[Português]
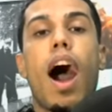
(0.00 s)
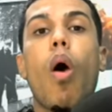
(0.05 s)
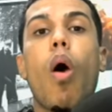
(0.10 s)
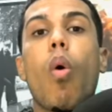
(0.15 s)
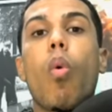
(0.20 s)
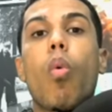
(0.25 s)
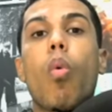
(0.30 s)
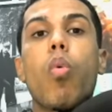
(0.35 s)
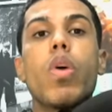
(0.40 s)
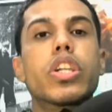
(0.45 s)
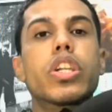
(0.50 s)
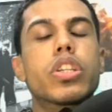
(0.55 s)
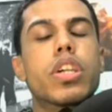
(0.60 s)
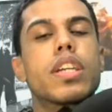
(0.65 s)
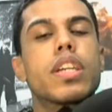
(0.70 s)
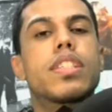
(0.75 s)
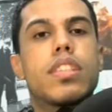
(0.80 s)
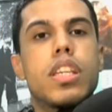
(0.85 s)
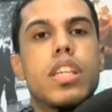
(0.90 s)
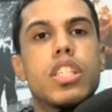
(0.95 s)
Algumas
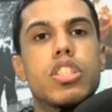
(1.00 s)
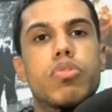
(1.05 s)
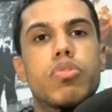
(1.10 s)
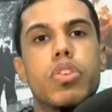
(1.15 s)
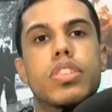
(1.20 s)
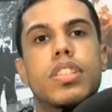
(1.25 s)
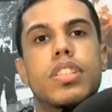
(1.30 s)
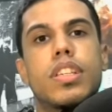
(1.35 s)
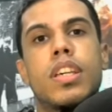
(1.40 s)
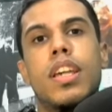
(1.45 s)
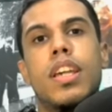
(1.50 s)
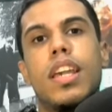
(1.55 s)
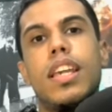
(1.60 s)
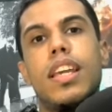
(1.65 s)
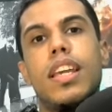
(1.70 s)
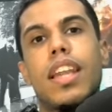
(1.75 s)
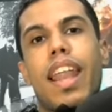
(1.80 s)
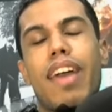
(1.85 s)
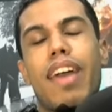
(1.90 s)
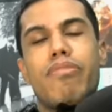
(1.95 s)
cutscenes você
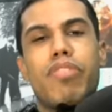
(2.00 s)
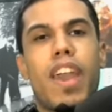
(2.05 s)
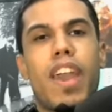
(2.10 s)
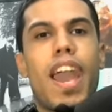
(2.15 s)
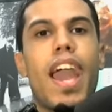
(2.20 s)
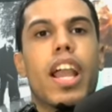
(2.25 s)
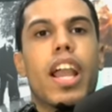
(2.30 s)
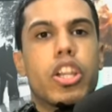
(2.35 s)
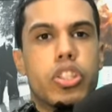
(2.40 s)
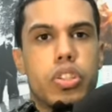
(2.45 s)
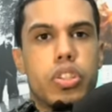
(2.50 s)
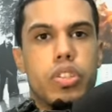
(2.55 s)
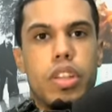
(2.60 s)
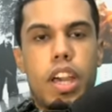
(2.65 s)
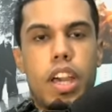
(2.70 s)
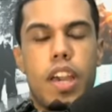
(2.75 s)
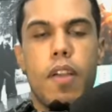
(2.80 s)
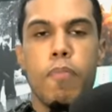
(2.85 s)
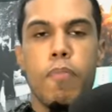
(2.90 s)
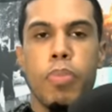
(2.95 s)
em live action,
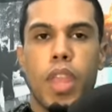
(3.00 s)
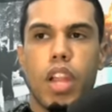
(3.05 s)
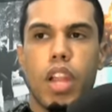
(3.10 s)
né?